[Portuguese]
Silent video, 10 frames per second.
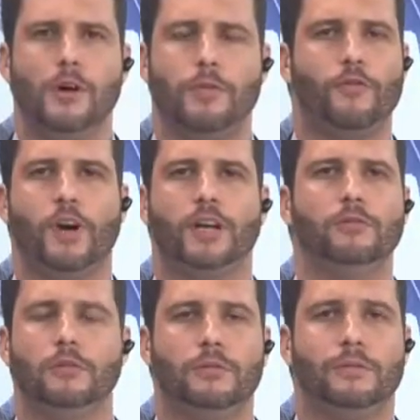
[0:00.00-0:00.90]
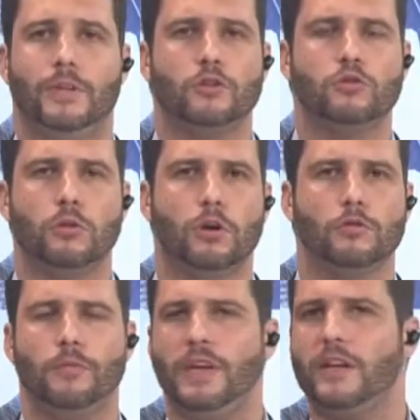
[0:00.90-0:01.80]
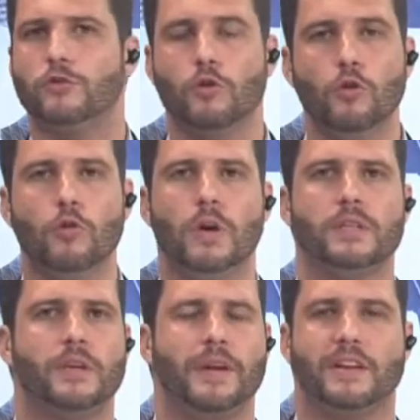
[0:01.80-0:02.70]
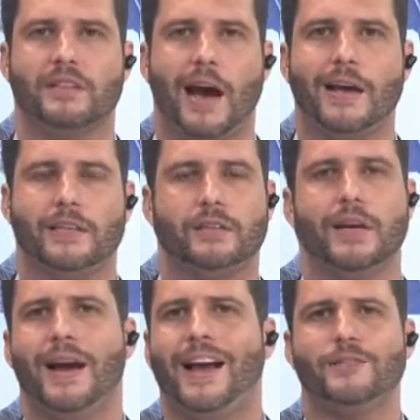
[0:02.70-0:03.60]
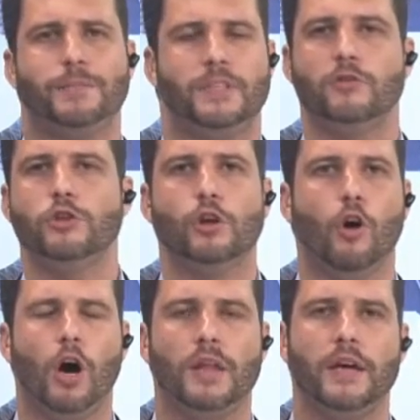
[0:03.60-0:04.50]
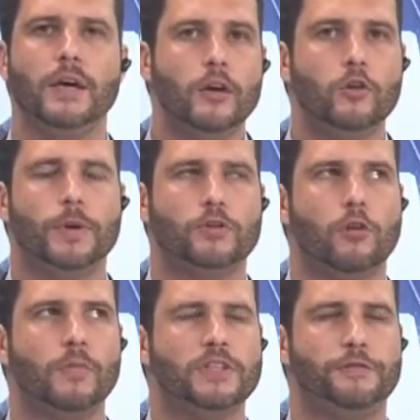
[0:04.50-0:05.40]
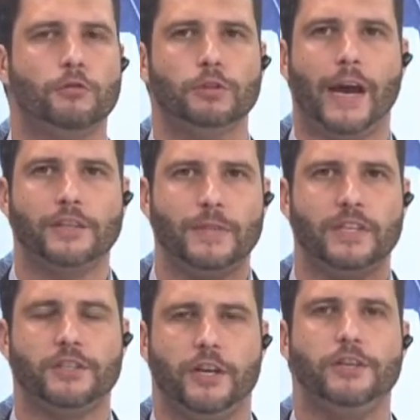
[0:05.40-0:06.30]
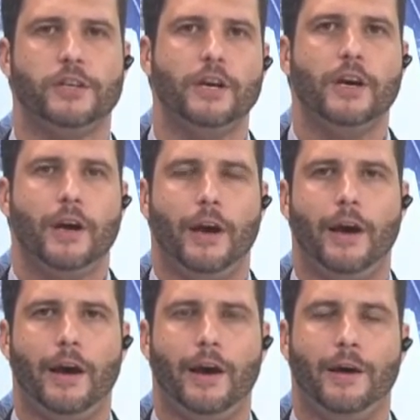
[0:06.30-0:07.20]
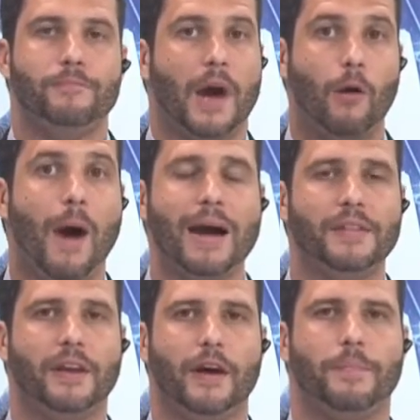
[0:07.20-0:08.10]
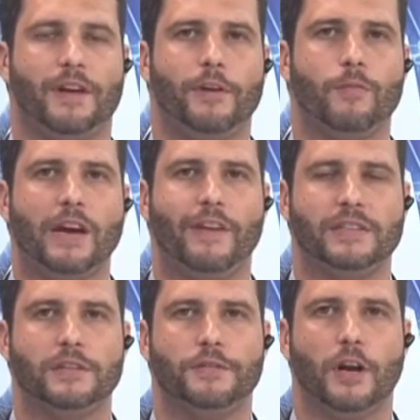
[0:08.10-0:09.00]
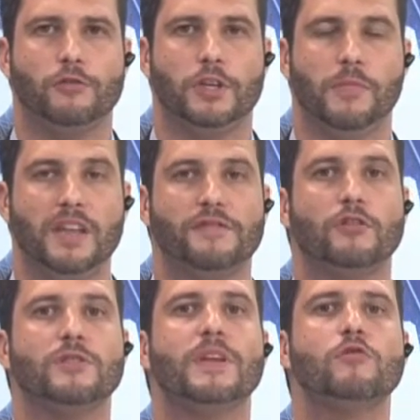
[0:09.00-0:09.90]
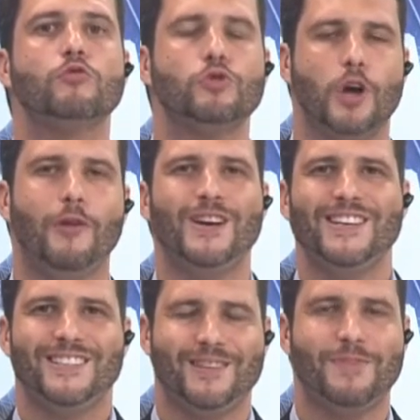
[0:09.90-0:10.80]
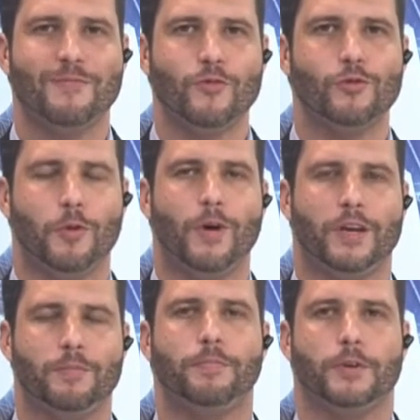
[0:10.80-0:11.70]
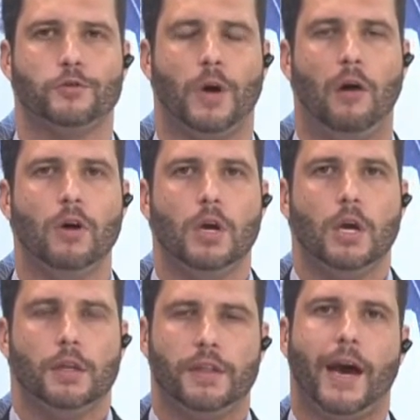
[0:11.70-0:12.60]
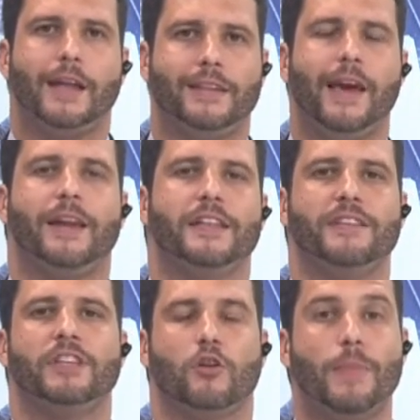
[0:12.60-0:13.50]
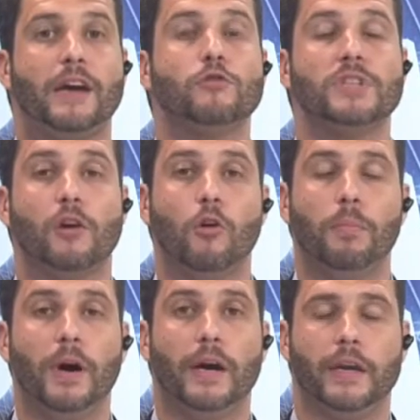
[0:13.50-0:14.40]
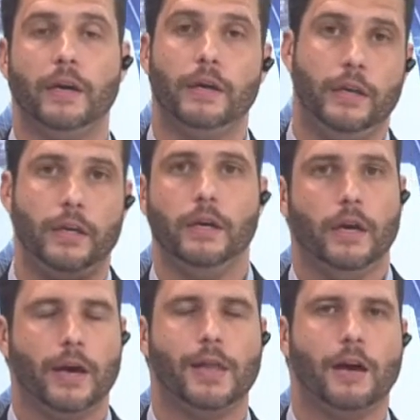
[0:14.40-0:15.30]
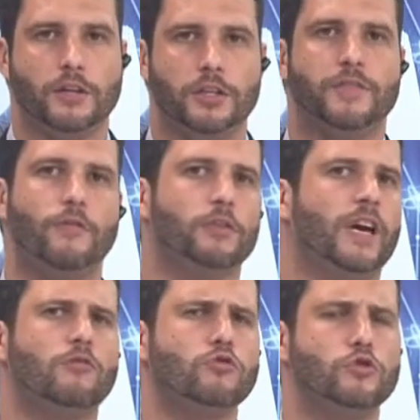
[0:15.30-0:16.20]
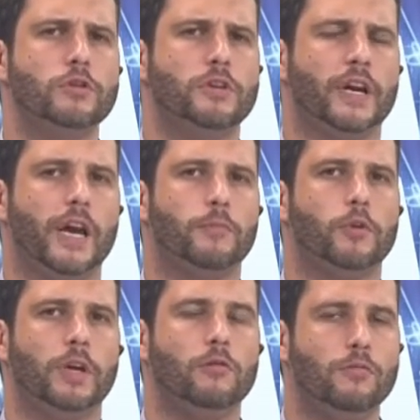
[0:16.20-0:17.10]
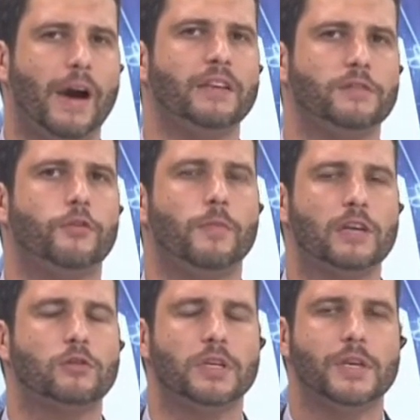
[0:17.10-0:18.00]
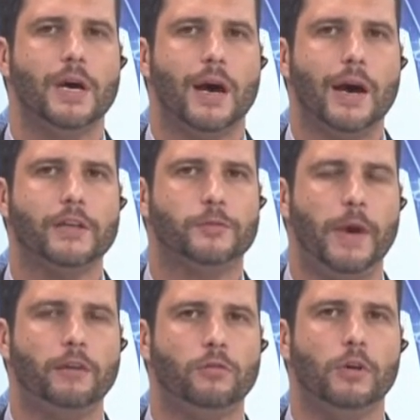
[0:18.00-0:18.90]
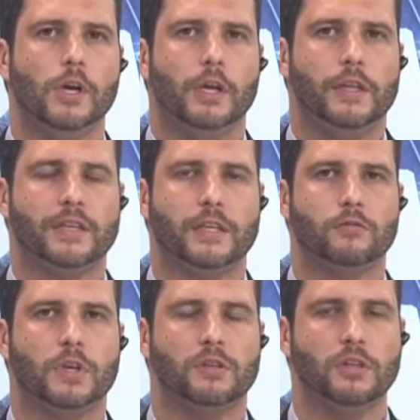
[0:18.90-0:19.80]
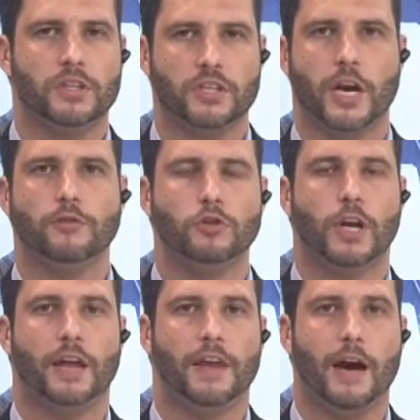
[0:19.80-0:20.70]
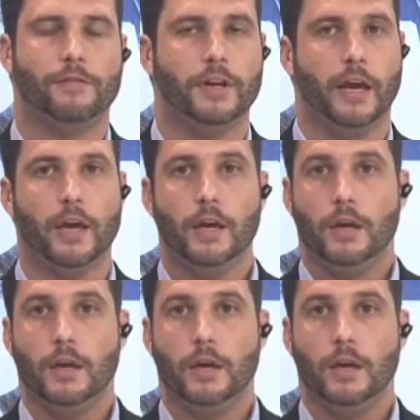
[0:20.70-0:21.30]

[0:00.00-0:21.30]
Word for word: provocando transtorno no meio das ruas, também nas casas, casas precisando de lona, e o pessoal com umas dificuldades, mas a gente é, aguarda, né, para ver como é que vai ser esse final de semana. Final de semana com sol sempre é muito bom aqui pro pessoal da tela da TV Tarobá que nos acompanha. E, é claro, a gente vai voltar com o Júnior daqui a pouquinho com mais informações a respeito dessa situação, desse achado de cadáver, né?